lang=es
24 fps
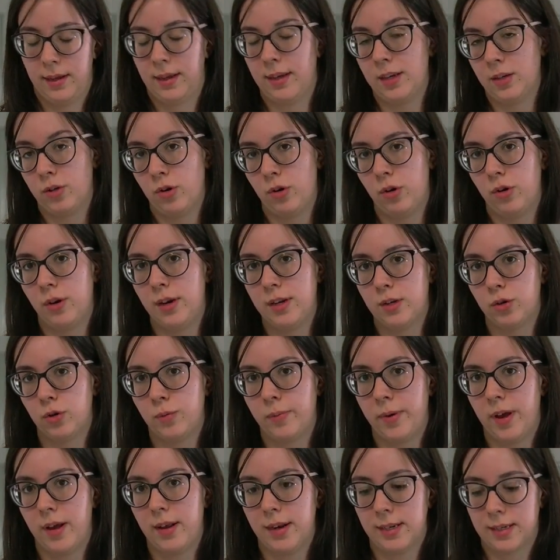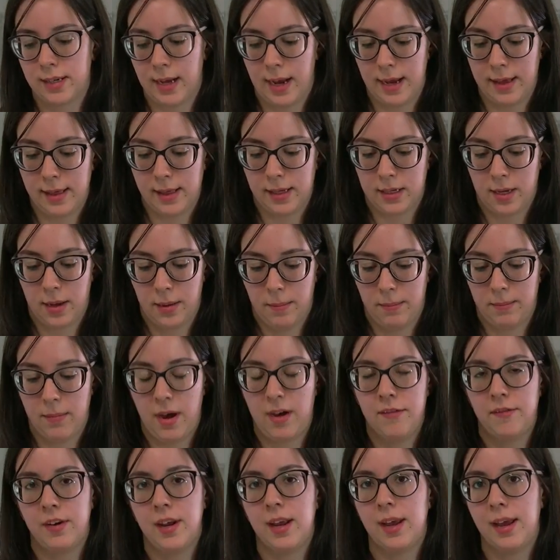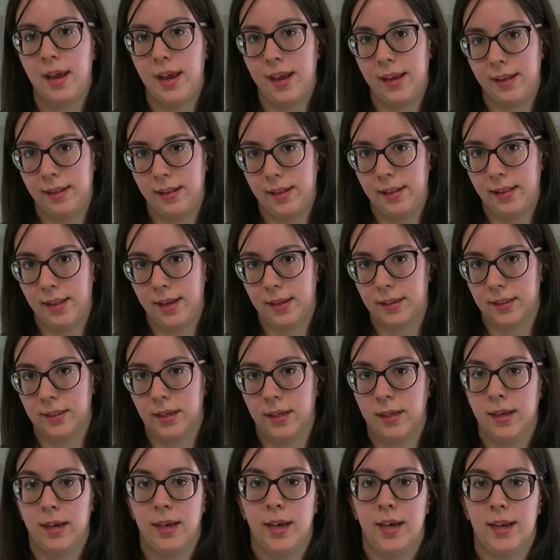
que solo le han superado las caídas Mafre e Inditex.